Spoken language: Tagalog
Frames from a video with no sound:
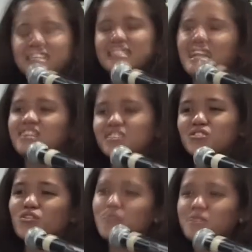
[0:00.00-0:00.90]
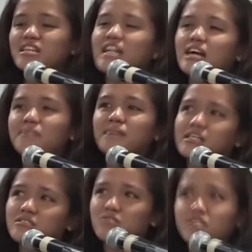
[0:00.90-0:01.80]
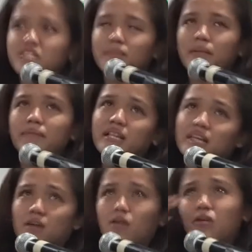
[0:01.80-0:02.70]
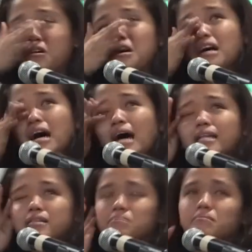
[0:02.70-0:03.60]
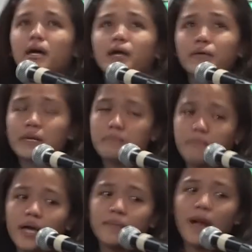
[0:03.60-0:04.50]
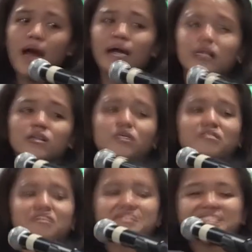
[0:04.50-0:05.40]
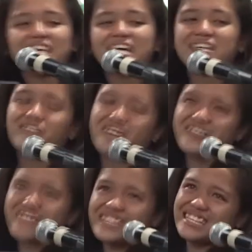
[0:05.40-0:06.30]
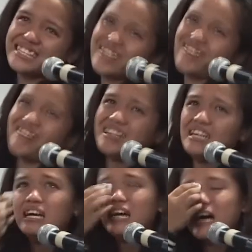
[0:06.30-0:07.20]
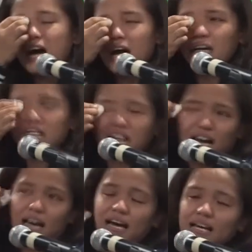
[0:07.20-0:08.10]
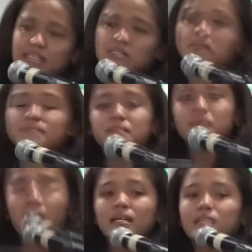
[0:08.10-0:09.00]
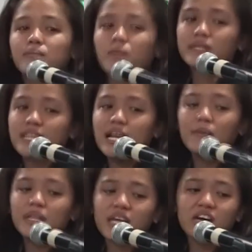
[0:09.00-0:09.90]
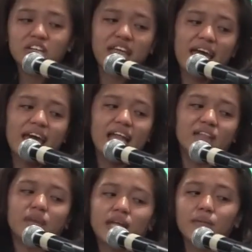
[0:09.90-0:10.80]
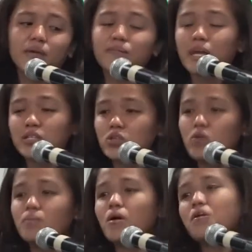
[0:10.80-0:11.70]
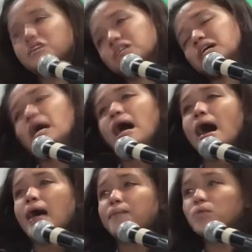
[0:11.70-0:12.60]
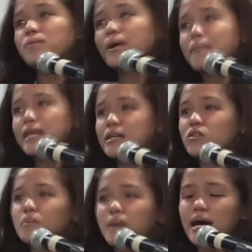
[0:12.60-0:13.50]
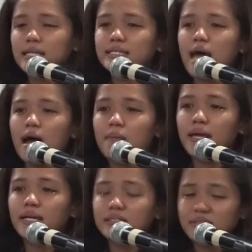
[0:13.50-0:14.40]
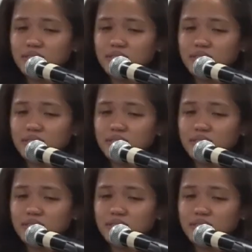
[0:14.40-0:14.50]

Dahil gusto ko po talaga makatulong sa pamilya ko at may, may paaral yung, yung kapatid ko. At nagpapasalamat ako dahil maraming pagsubok at problema na dumaan sa amin.